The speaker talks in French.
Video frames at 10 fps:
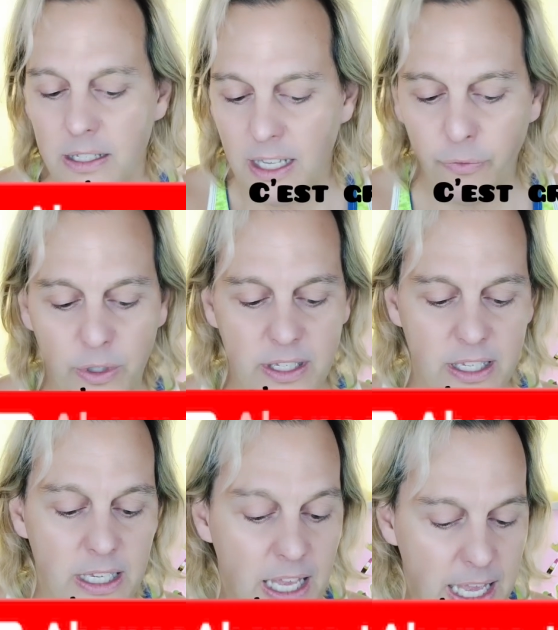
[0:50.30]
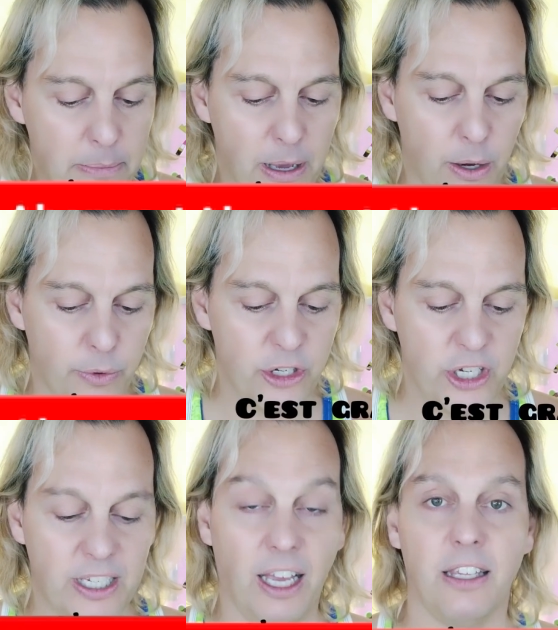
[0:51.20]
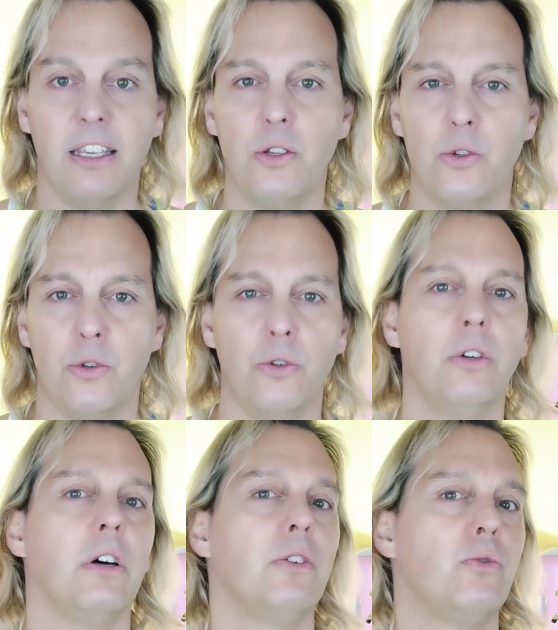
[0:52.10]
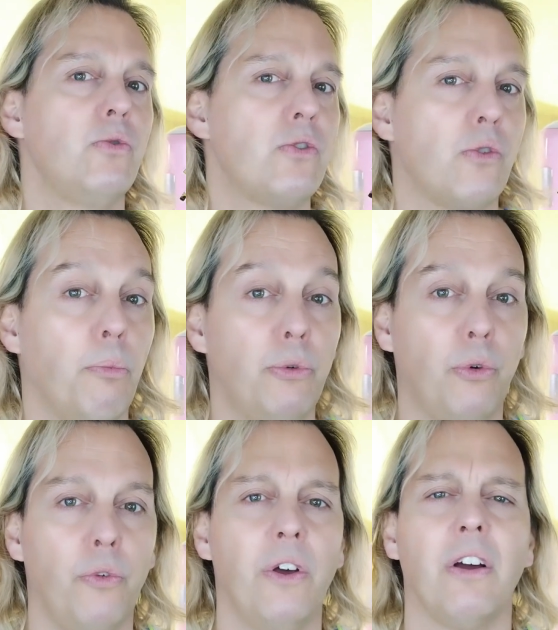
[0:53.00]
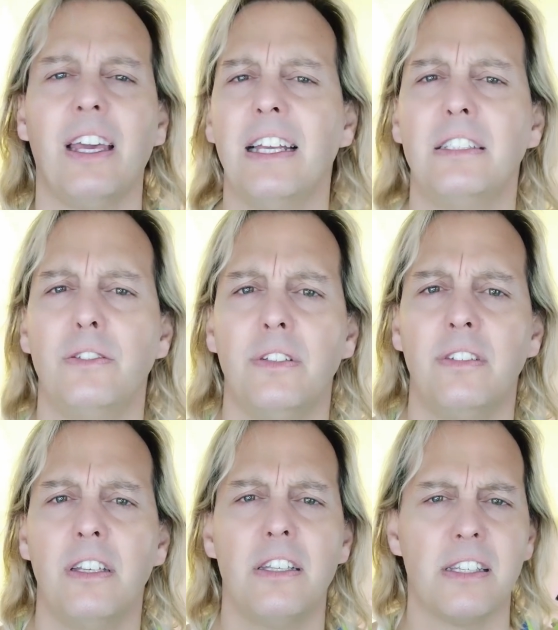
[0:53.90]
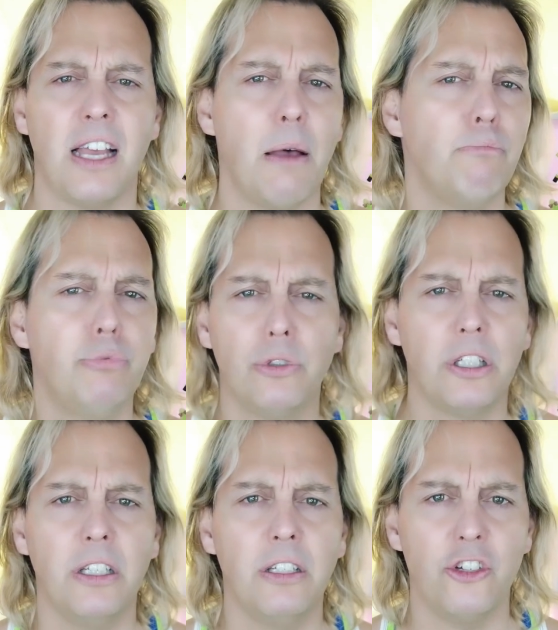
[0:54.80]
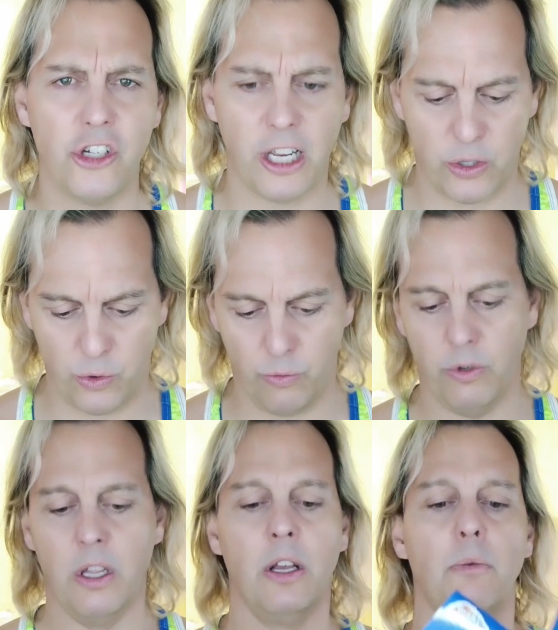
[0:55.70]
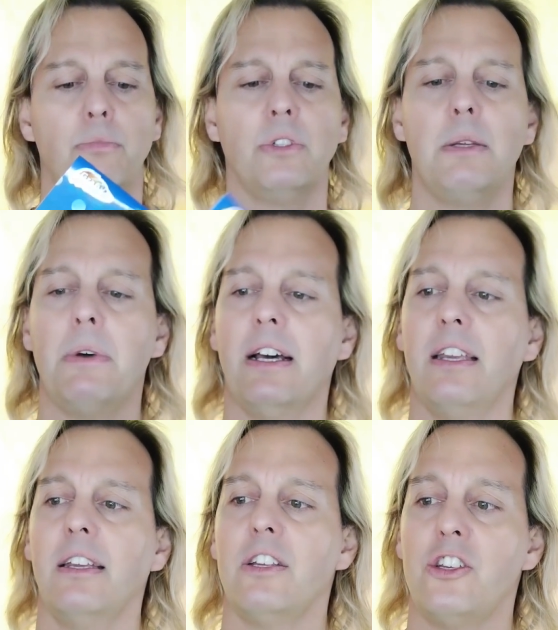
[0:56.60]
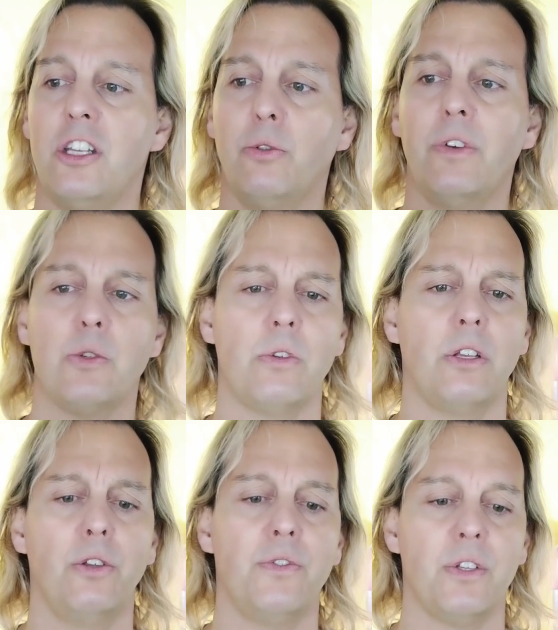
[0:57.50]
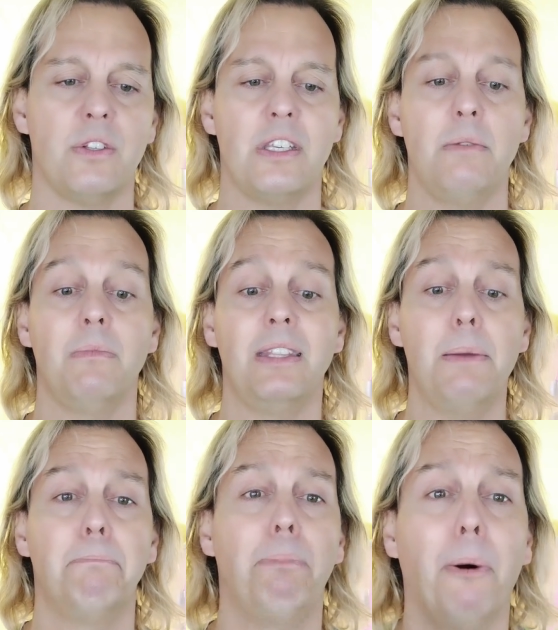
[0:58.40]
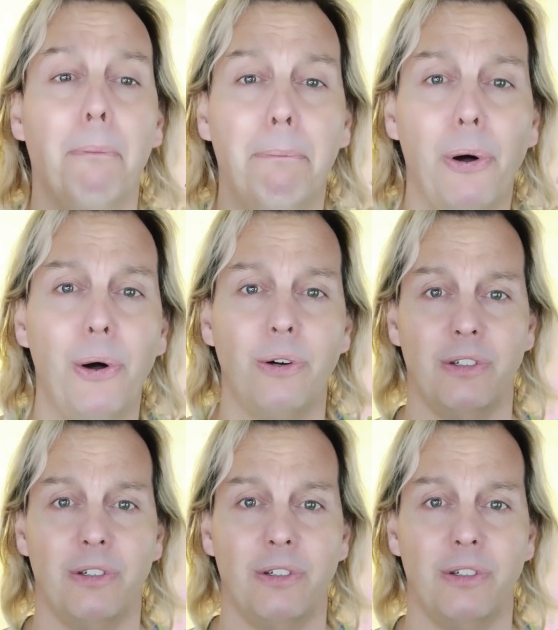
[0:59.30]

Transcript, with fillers: cette fois-ci, et eh bah ben oui, j'ai craqué euh, sur tout ce qu'on peut trouver en créativité, scrapbooking chez Action. Pour démarrer, j'ai trouvé à 69 centimes des pompons.